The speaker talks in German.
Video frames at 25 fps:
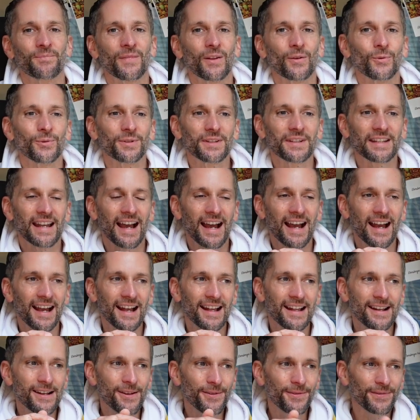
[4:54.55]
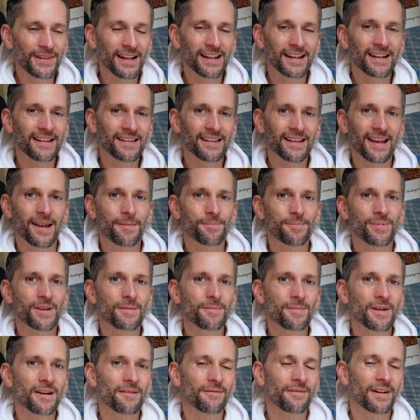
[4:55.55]
Und da hilft dir diese App
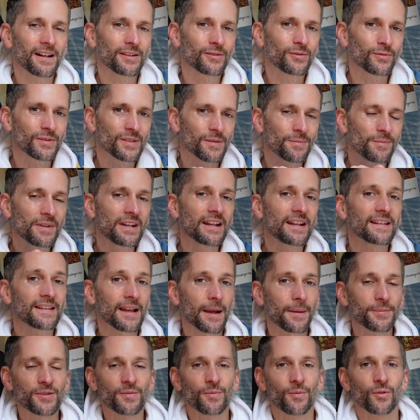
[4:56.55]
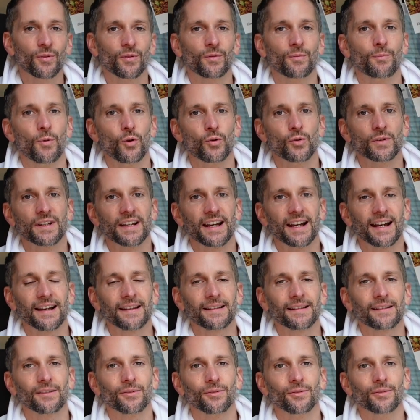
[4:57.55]
immer, weil du zumindest Absprungpunkte
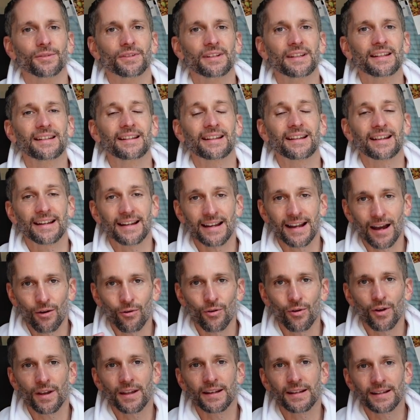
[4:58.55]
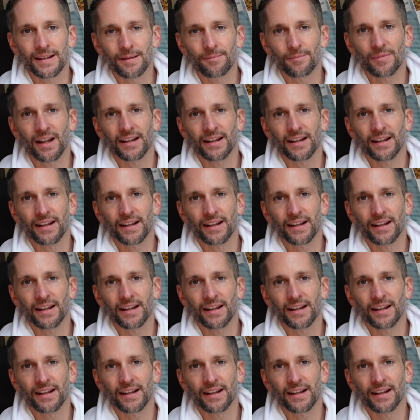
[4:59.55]
hast und dich genau in dem